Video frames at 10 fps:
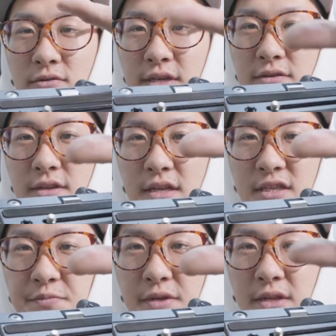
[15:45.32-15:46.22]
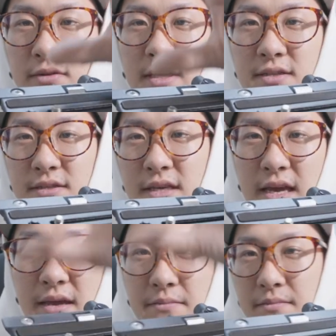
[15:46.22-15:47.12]
クイックリリースプレートで
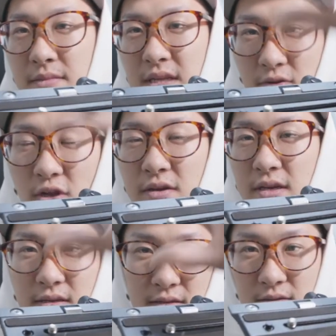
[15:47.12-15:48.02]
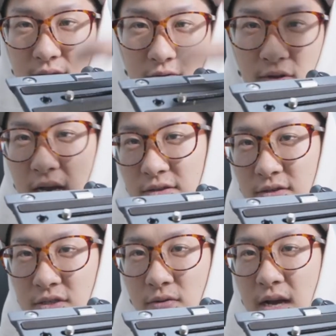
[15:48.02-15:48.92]
取り
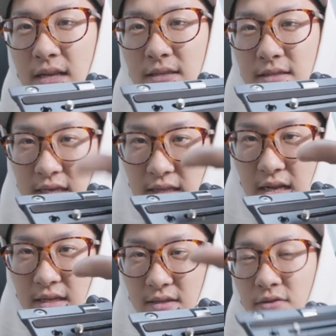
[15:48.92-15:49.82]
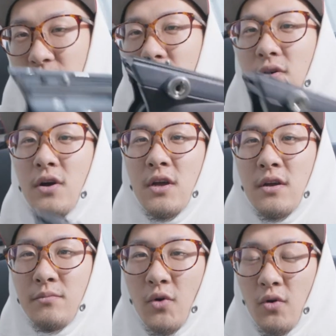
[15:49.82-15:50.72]
外しとかつけたりっていうのを
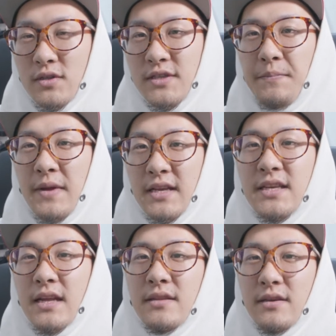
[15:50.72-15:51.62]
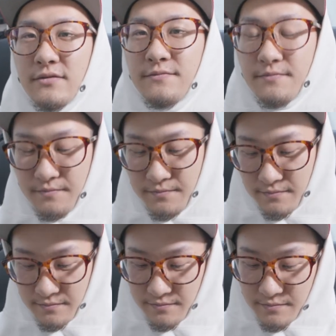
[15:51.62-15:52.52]
もうつけっぱなしでやってい
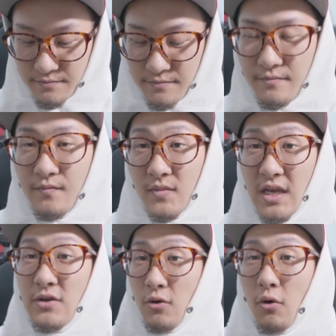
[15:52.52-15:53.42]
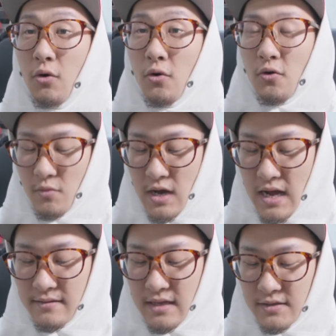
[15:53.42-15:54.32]
くっていう方法論も
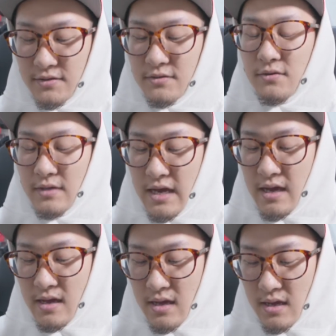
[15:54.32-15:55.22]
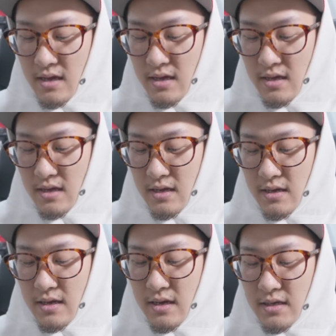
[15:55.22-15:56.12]
あったりするので、
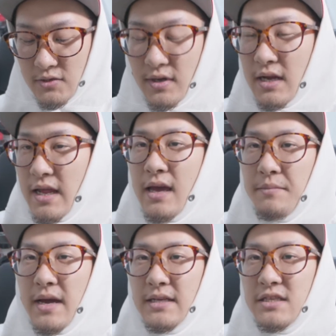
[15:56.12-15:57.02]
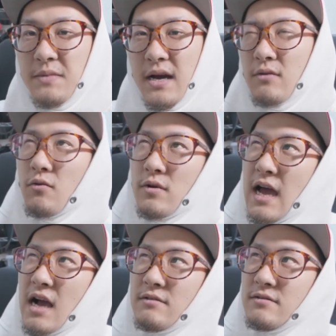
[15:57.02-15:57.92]
それがね、一番こう
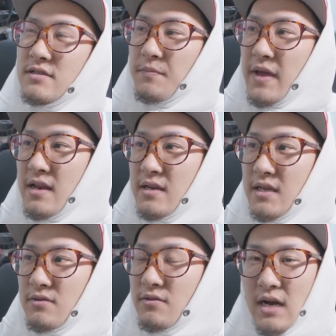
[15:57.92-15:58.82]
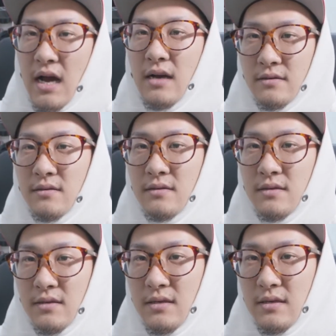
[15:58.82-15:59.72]
楽っちゃ便利っていうか、
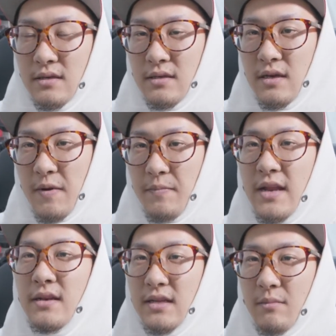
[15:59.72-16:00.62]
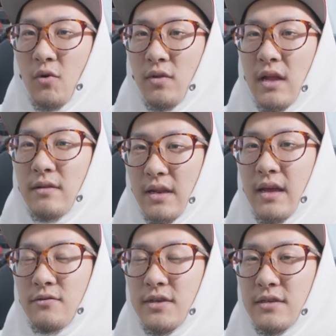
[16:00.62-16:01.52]
やっぱ便利なもので
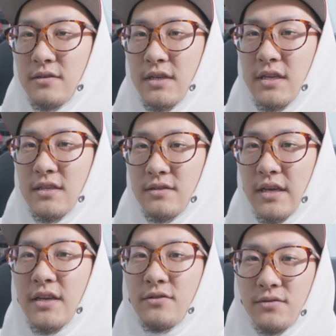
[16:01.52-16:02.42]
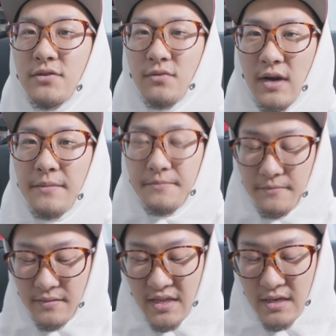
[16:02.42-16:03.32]
ね、クイックリリースできるっていうのは、
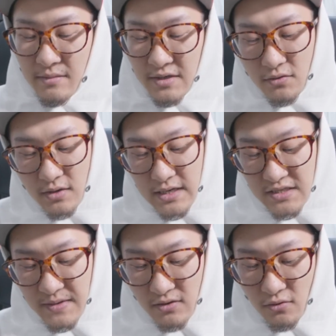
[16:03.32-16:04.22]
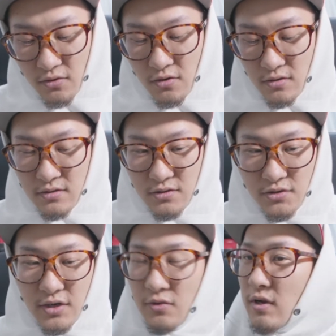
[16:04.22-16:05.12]
そこが一番こう
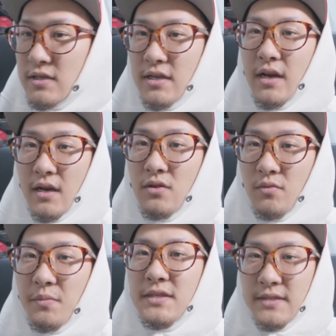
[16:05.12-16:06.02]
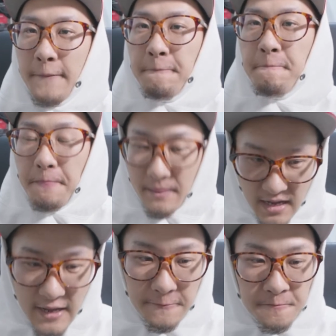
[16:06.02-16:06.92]
重要なところなんじゃないかなと思いますね。
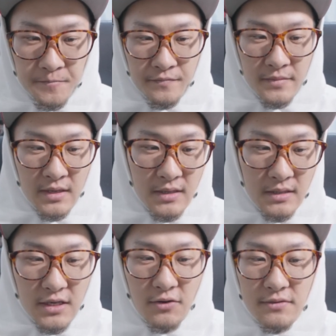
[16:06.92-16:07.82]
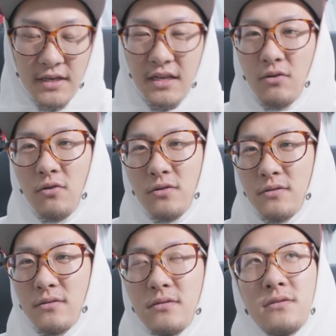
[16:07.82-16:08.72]
はい。で、基本的に
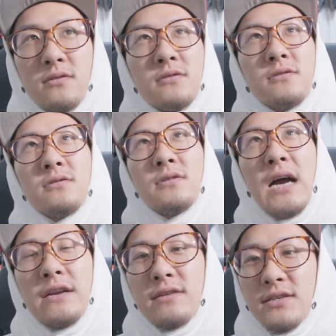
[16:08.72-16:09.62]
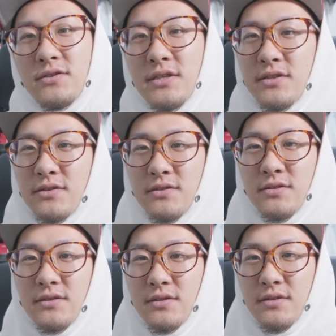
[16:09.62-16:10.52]
こうアルカスイス
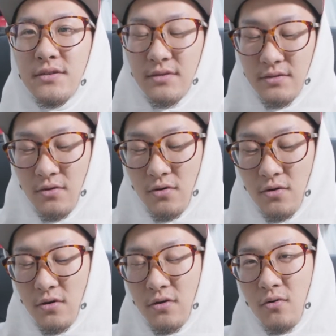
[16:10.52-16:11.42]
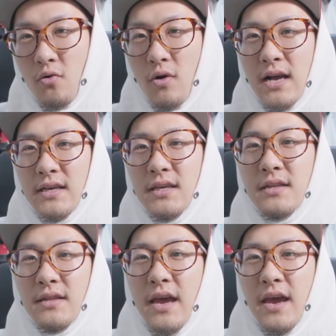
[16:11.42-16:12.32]
の互換
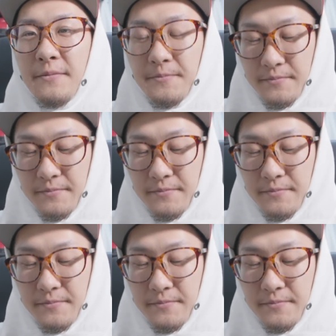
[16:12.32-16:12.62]
品って